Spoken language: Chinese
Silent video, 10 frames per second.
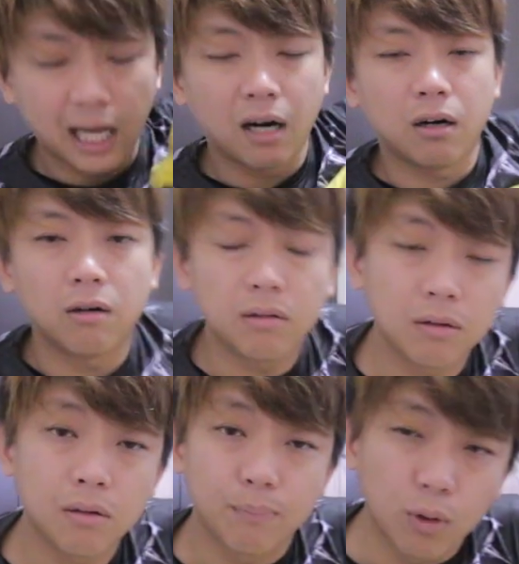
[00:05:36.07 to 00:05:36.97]
然后
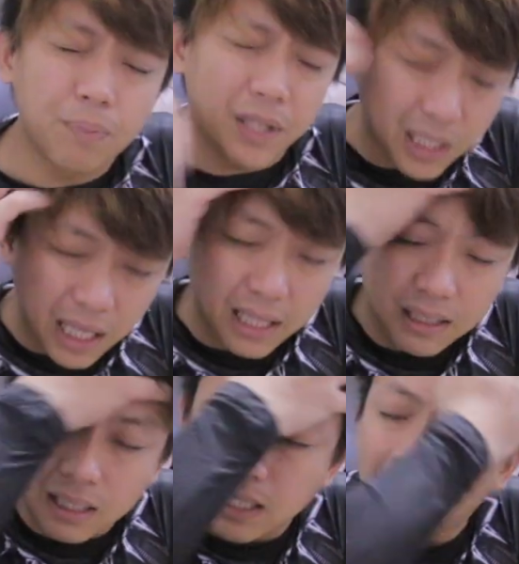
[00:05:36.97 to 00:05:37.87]
不
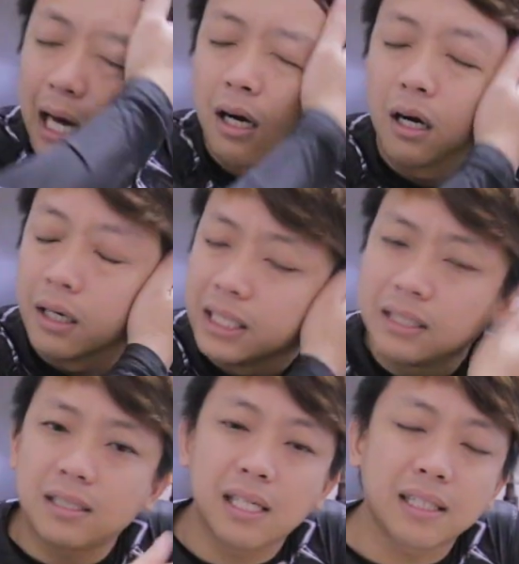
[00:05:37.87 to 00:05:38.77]
便宜了哈，一
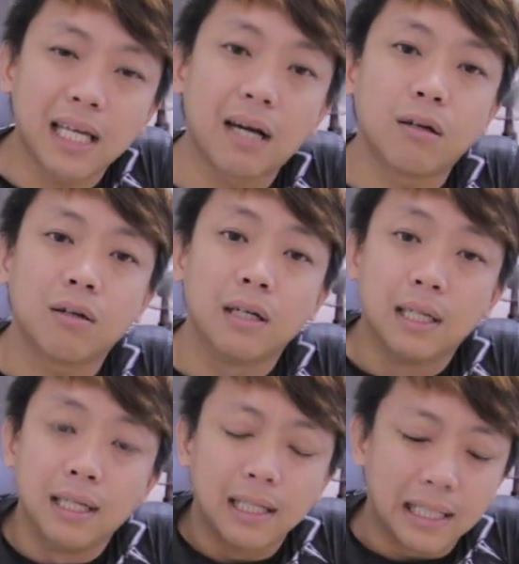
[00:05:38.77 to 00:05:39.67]
件要
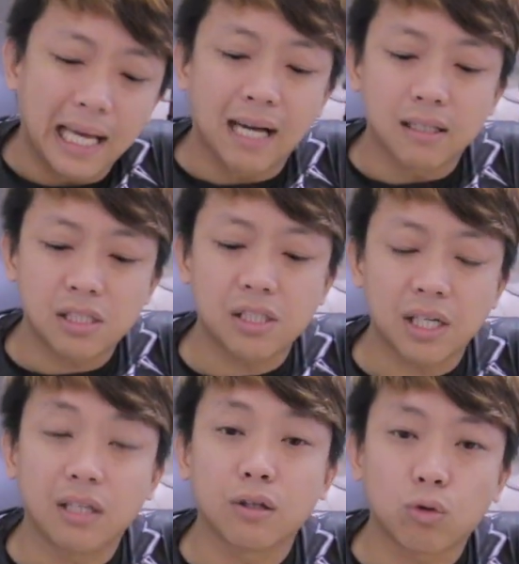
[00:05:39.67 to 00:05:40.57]
两
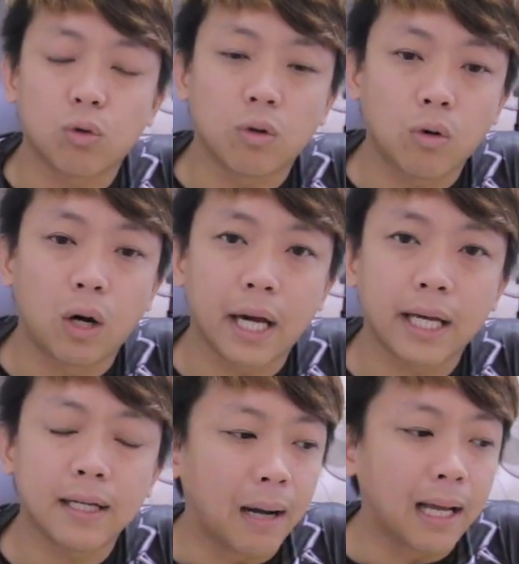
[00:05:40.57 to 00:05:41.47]
千多
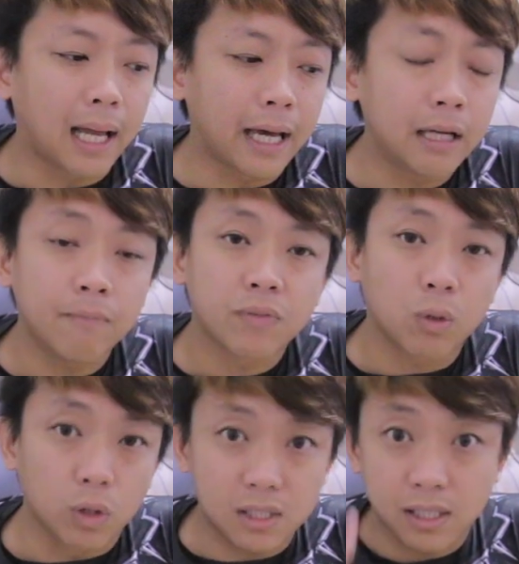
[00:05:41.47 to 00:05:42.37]
块，买来
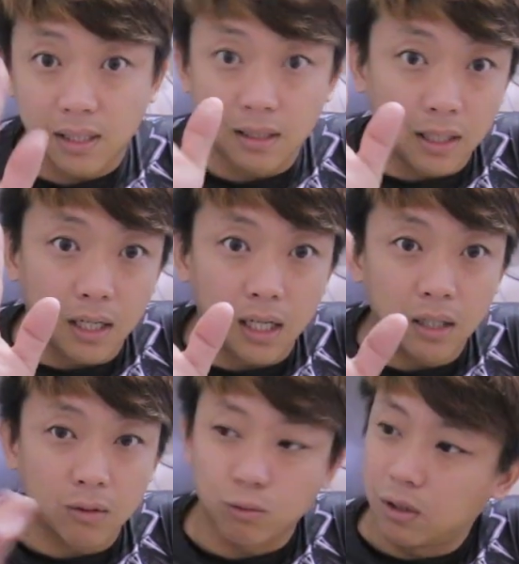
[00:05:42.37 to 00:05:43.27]
我真的
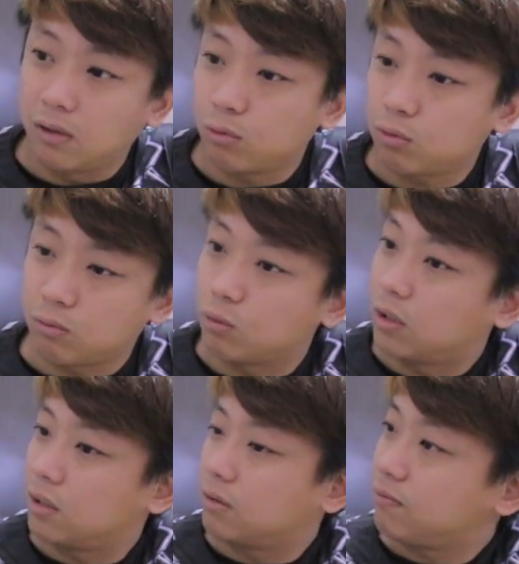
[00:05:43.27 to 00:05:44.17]
哦，我
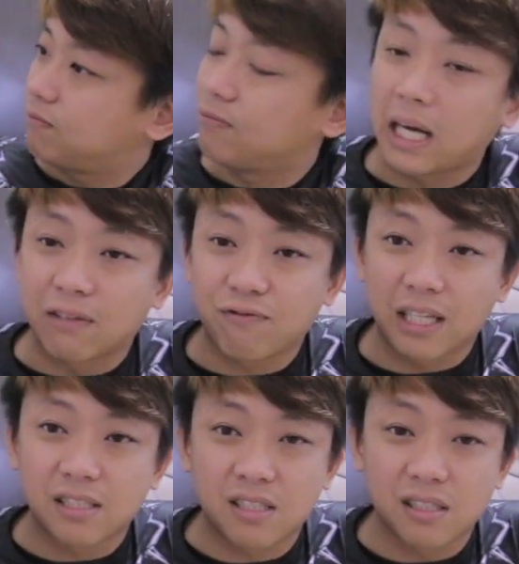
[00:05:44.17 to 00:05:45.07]
我发
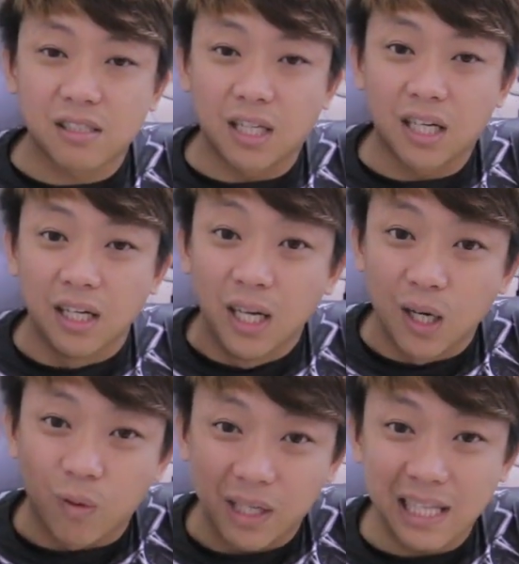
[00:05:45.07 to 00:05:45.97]
发誓哦，
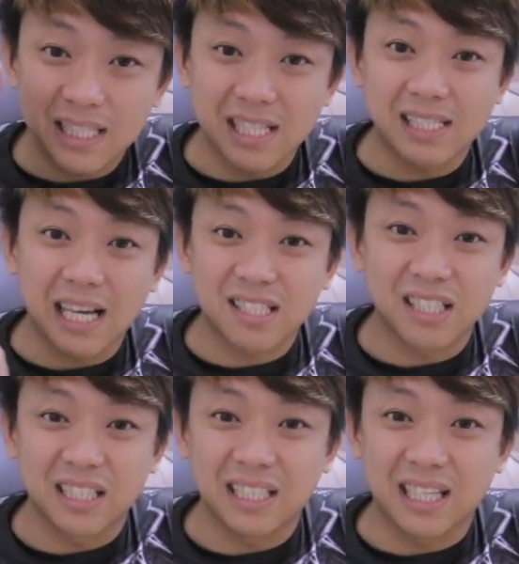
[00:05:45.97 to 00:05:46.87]
我那件赛
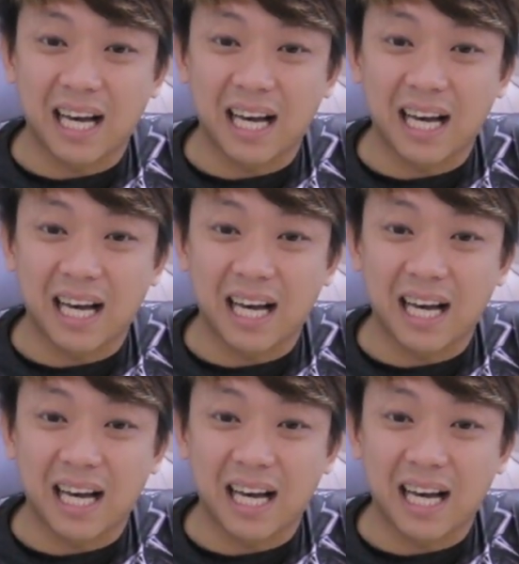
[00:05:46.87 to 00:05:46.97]
车衣